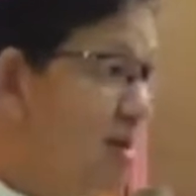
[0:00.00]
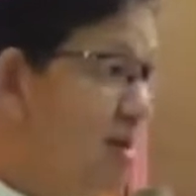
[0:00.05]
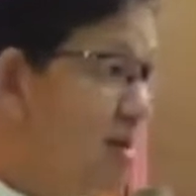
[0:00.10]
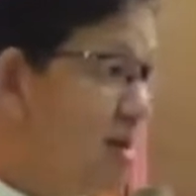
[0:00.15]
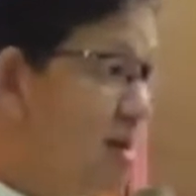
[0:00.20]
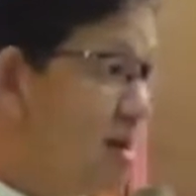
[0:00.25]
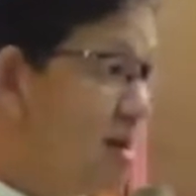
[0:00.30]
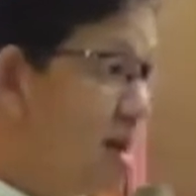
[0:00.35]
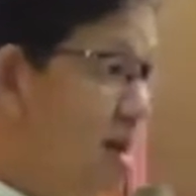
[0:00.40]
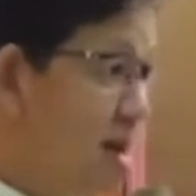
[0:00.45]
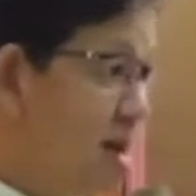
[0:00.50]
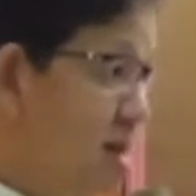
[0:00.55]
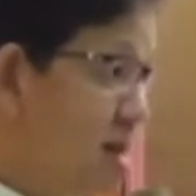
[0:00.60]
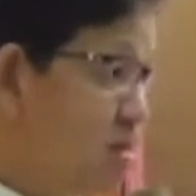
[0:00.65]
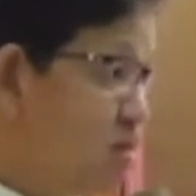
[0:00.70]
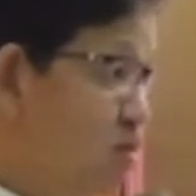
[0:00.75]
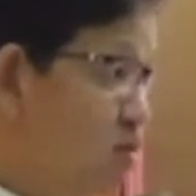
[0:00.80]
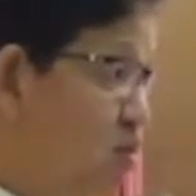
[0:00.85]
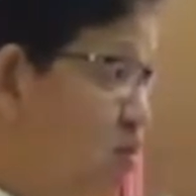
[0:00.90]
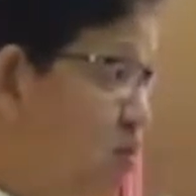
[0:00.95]
nga ang
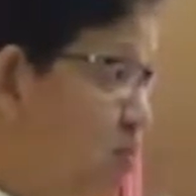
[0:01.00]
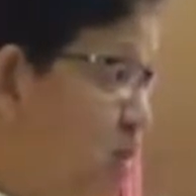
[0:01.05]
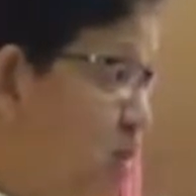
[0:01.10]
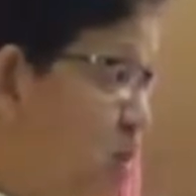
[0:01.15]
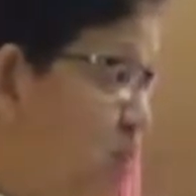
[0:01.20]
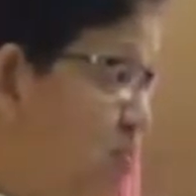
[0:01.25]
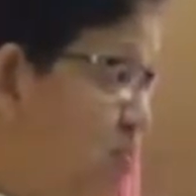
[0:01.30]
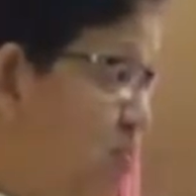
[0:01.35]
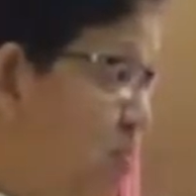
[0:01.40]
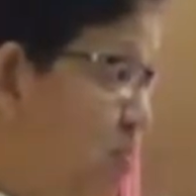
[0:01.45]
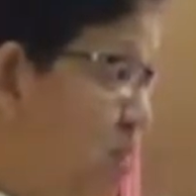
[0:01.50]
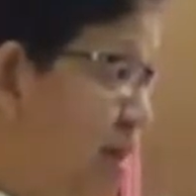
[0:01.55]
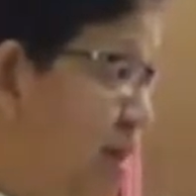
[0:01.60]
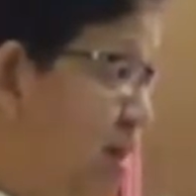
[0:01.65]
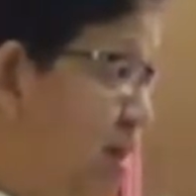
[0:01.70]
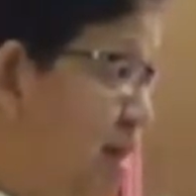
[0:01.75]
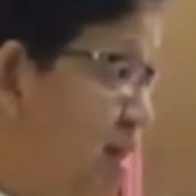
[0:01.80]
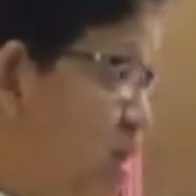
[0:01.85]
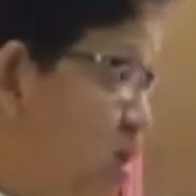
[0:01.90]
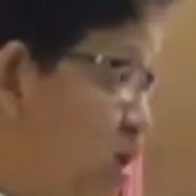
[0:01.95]
atong obispo
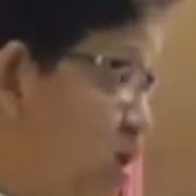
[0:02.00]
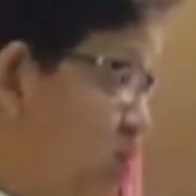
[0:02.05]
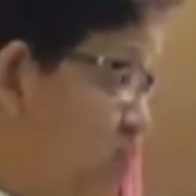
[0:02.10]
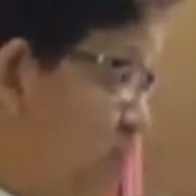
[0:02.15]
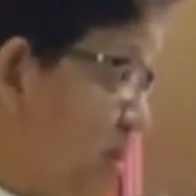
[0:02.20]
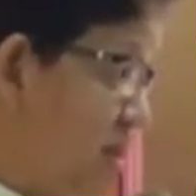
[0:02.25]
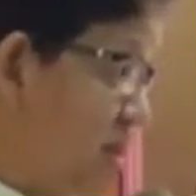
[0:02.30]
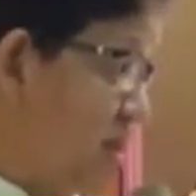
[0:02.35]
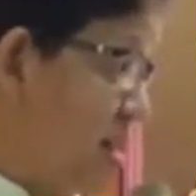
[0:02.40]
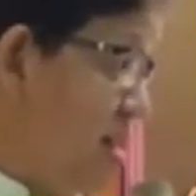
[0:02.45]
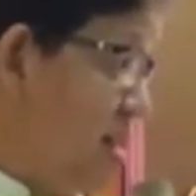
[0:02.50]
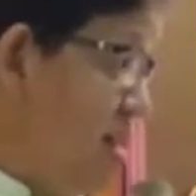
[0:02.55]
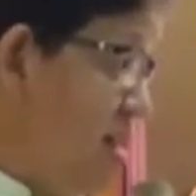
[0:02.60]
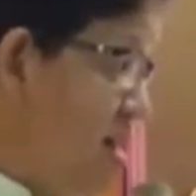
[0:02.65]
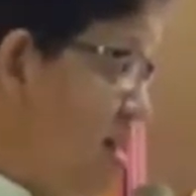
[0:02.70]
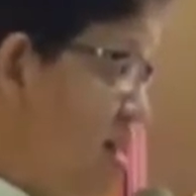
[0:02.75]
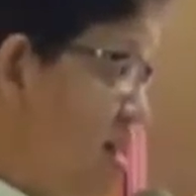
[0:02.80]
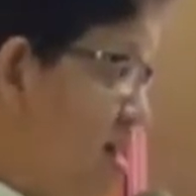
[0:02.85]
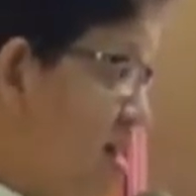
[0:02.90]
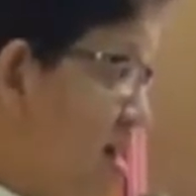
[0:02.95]
gida sa hospital
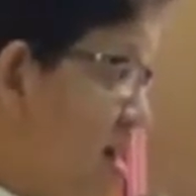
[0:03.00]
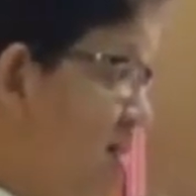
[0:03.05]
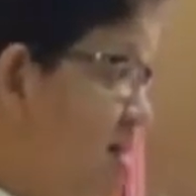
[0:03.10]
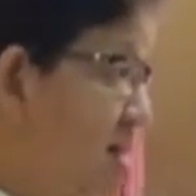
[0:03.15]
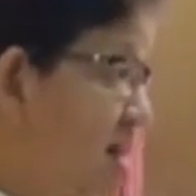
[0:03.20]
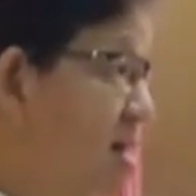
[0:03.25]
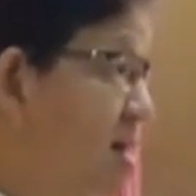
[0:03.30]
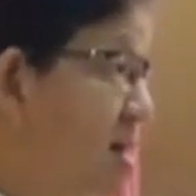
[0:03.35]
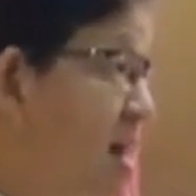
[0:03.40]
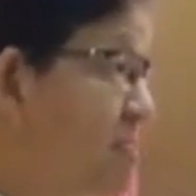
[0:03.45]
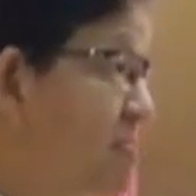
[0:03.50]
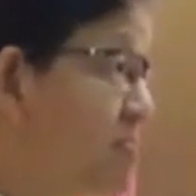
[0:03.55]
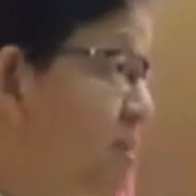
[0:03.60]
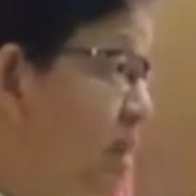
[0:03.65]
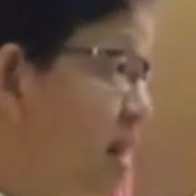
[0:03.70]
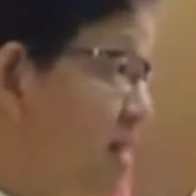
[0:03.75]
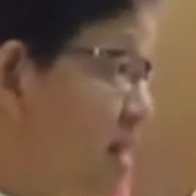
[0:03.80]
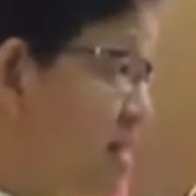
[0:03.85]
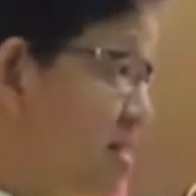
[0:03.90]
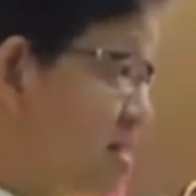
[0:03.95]
kay ni grabe
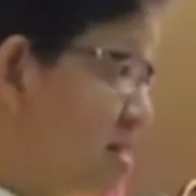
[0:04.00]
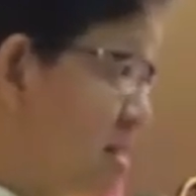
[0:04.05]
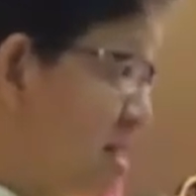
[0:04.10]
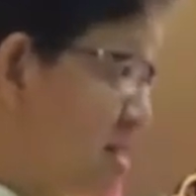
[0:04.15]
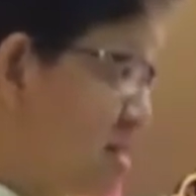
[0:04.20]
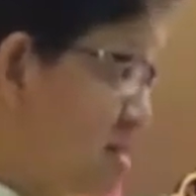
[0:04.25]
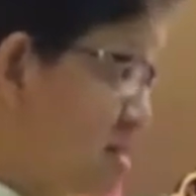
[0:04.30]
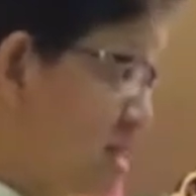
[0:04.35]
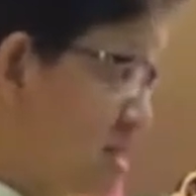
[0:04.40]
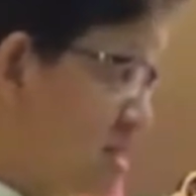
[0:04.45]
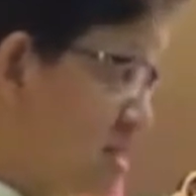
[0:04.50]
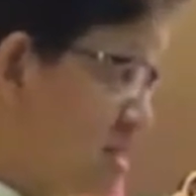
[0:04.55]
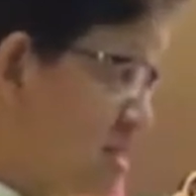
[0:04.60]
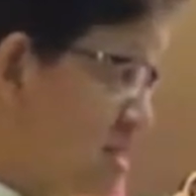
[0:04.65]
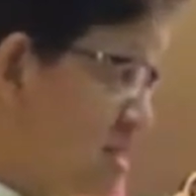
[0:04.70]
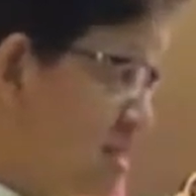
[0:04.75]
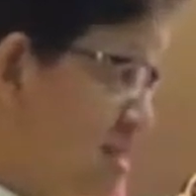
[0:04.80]
ang arthritis.